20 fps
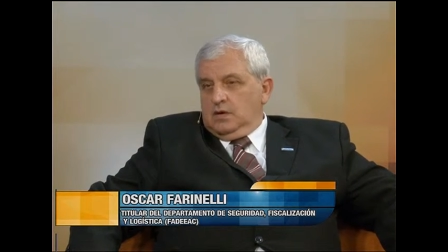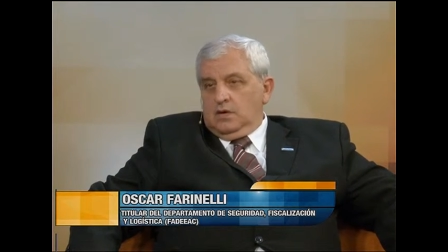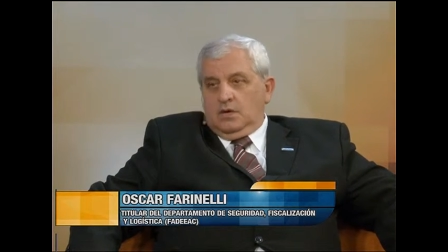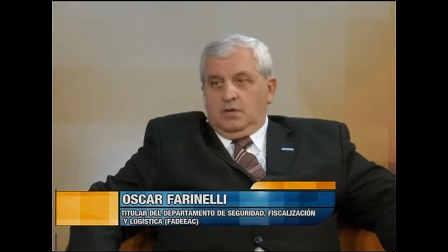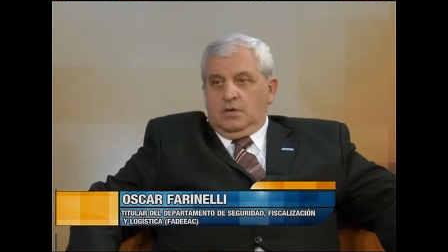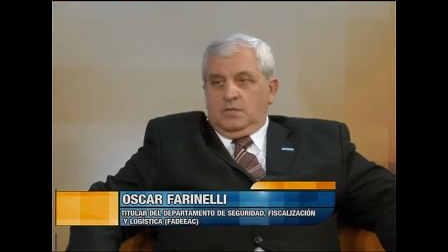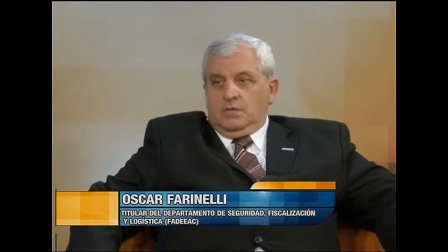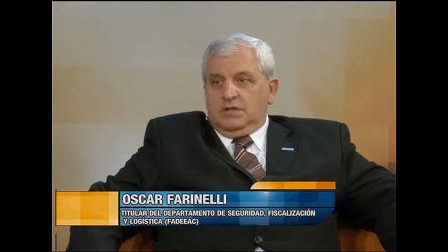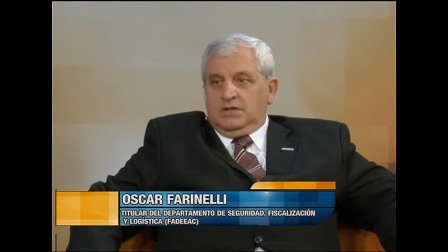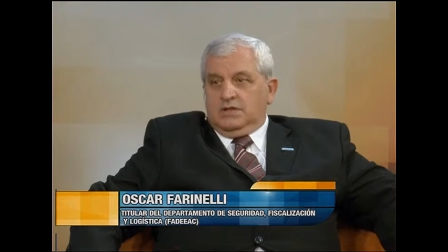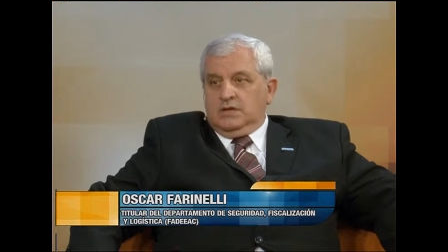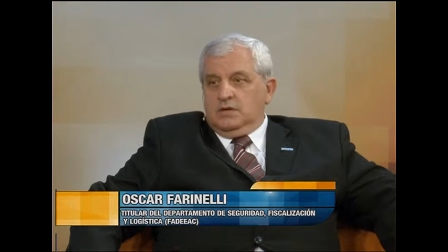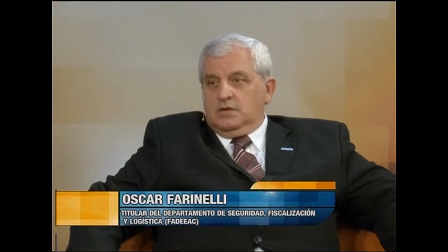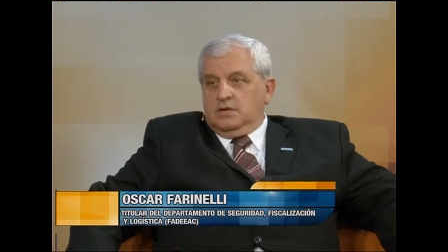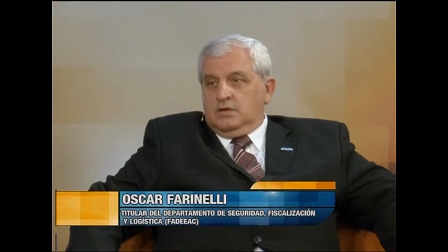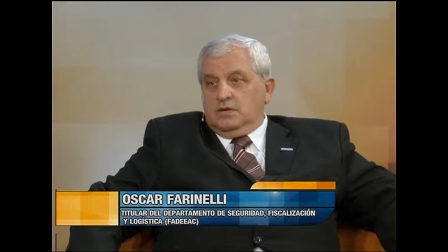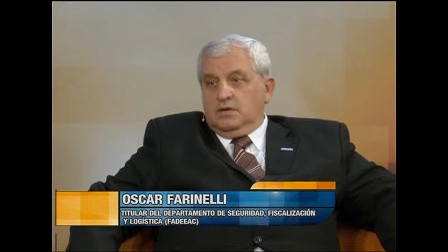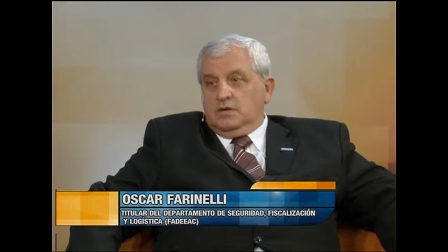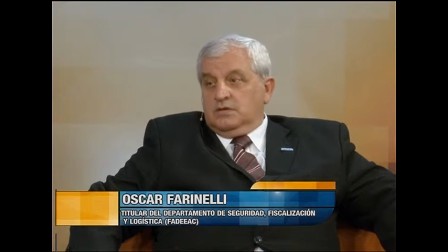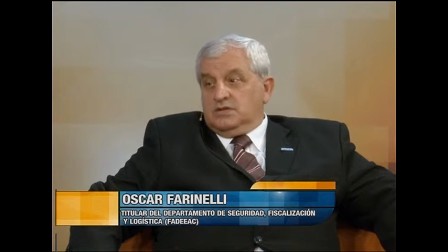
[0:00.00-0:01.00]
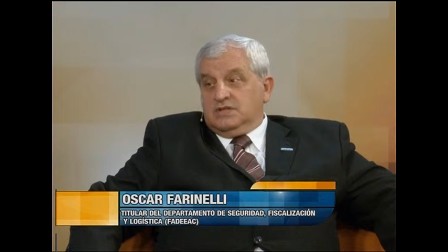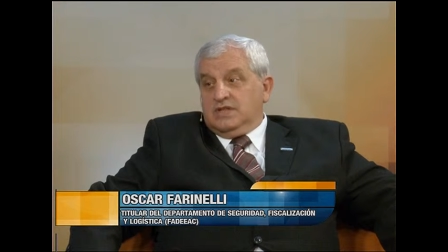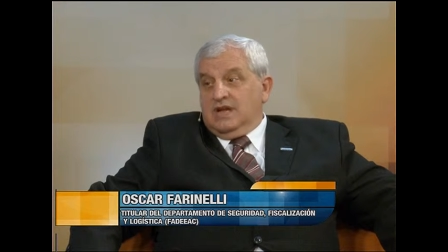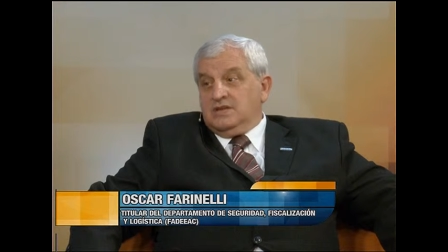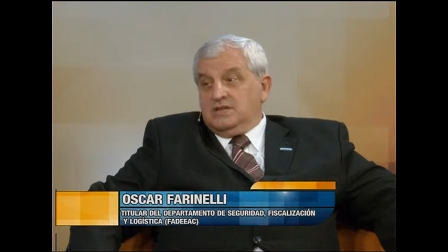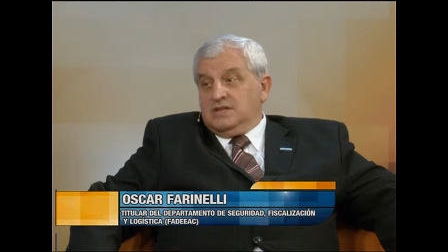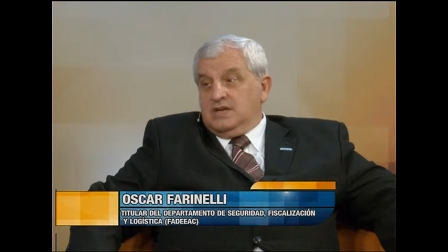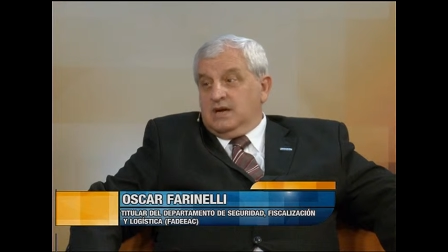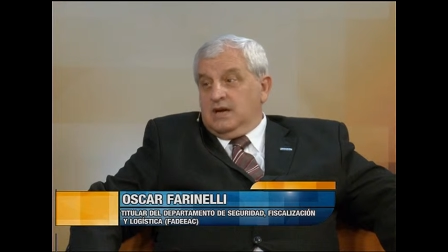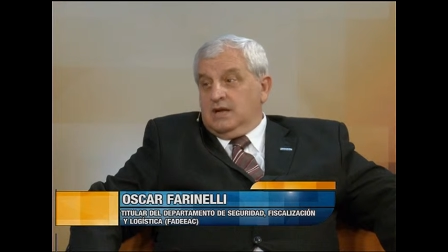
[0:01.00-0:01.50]
no me están, nos
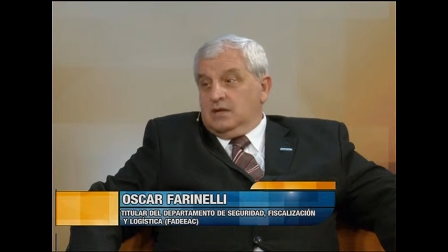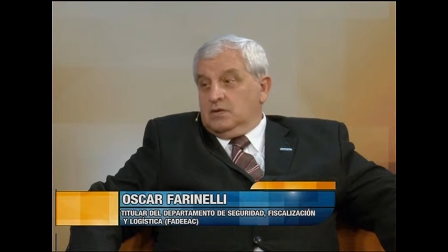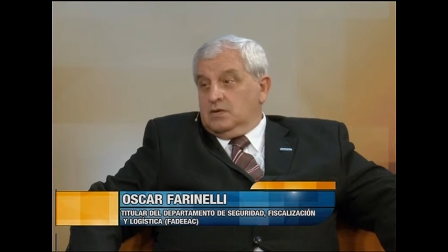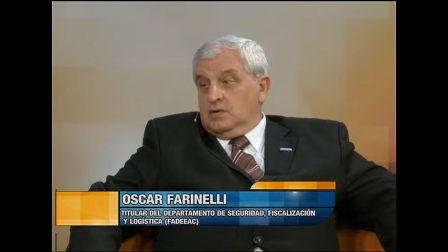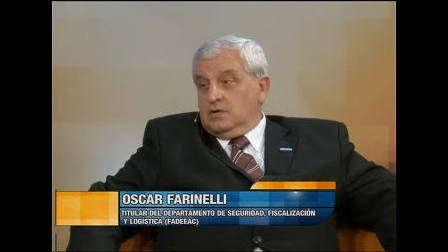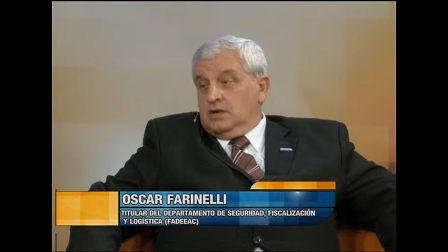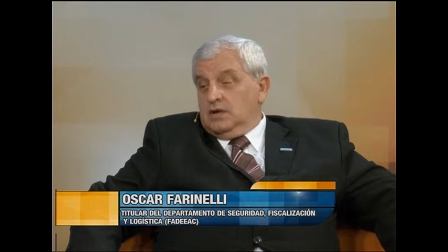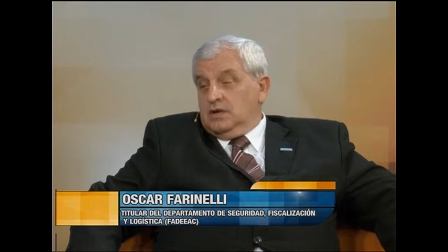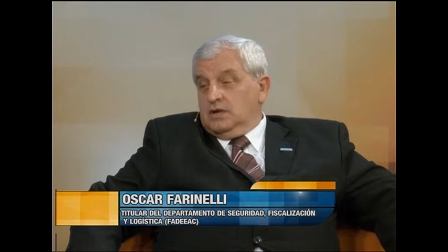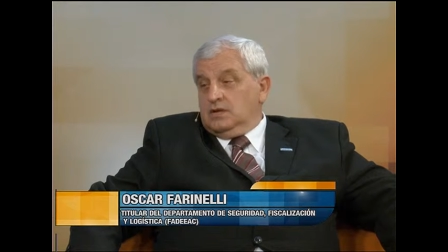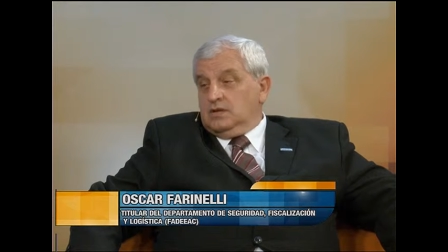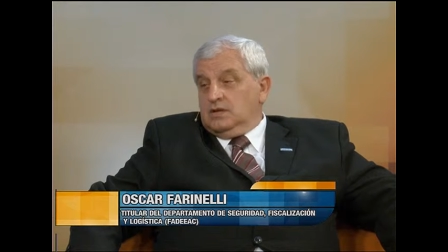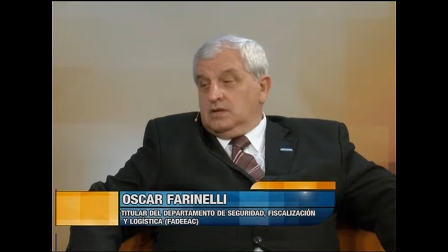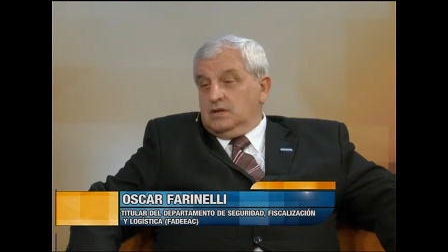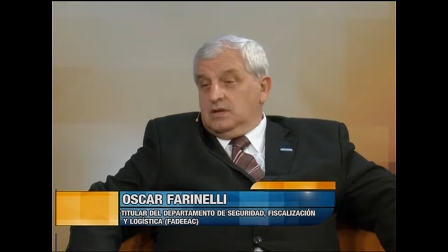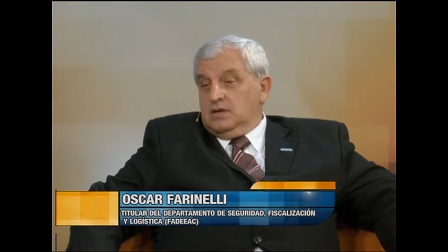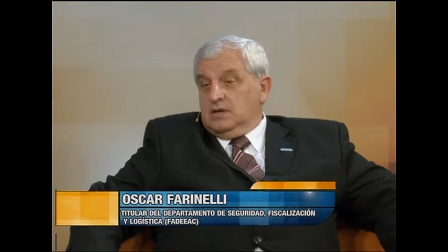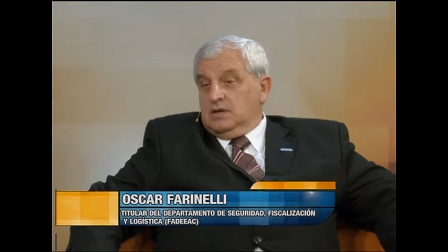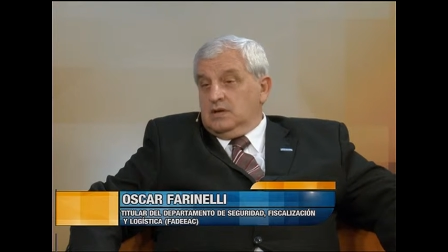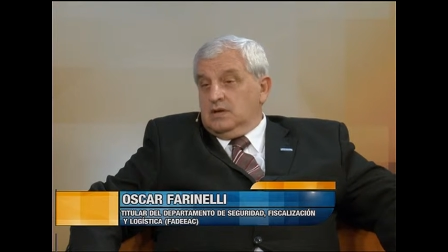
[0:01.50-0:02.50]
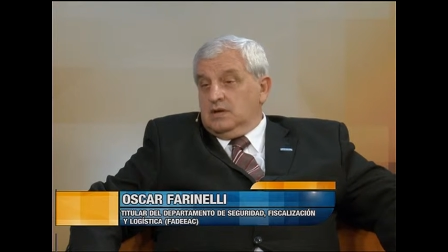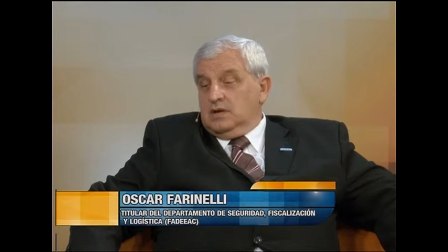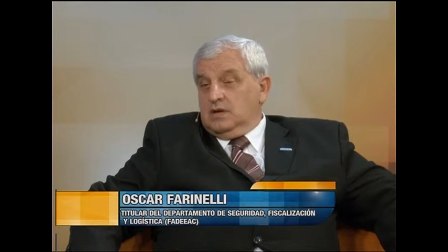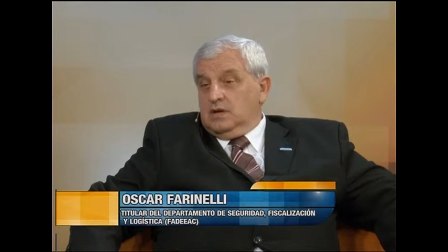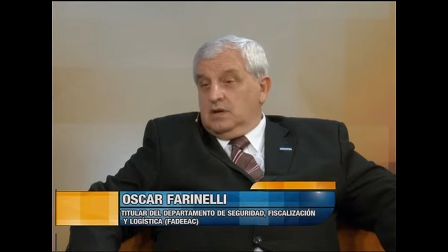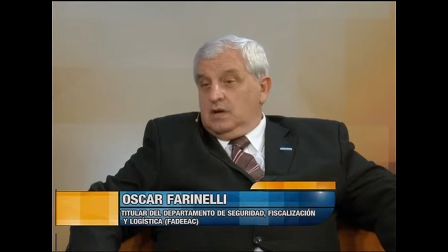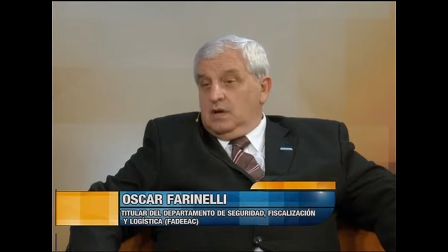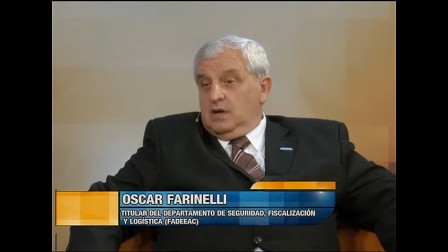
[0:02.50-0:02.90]
están llegando este,